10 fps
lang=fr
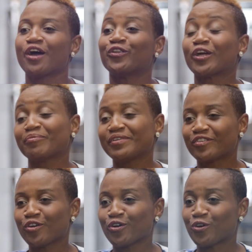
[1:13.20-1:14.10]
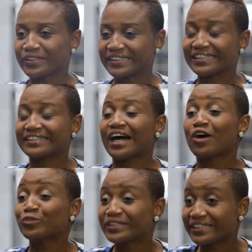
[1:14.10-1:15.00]
Notre mission consiste à
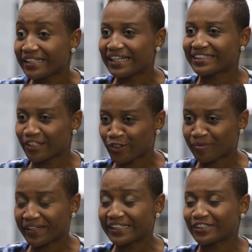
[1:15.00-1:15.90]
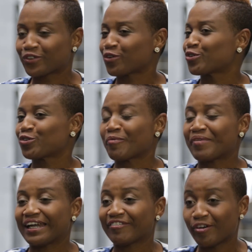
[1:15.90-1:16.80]
outiller les entreprises, que ce soit
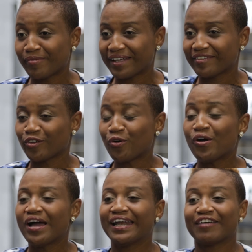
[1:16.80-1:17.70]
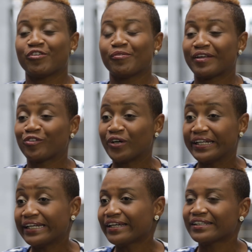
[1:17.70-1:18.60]
par la formation, la formation en
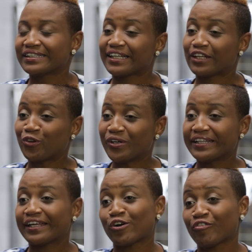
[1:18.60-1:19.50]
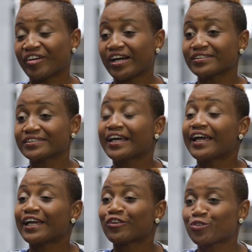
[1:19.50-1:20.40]
ligne, des ateliers, des conférences
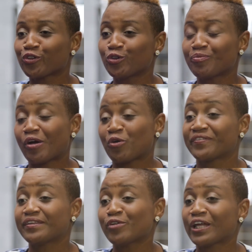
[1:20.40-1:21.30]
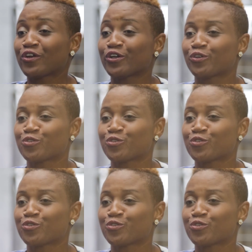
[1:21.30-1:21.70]
et surtout par un simulateur de